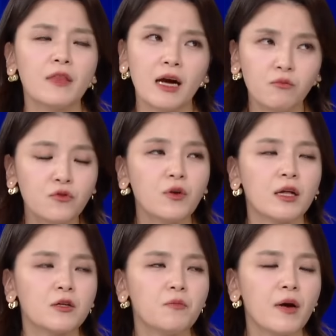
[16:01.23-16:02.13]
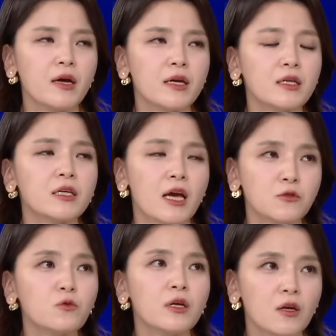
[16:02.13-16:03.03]
당분간 이런 파행은
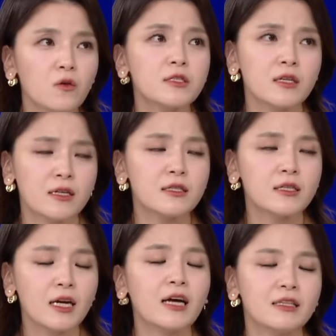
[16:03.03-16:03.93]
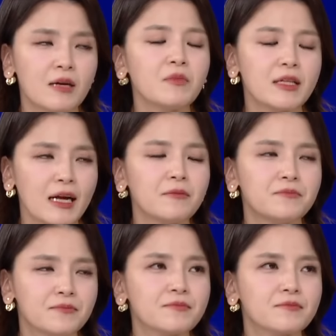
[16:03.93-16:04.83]
계속될 것이라 예측이 가능합니다.
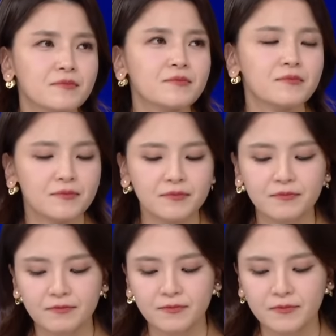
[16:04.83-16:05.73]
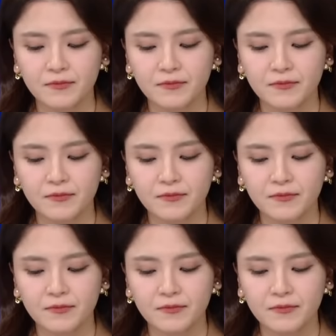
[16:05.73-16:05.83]
정부의 대책이 좀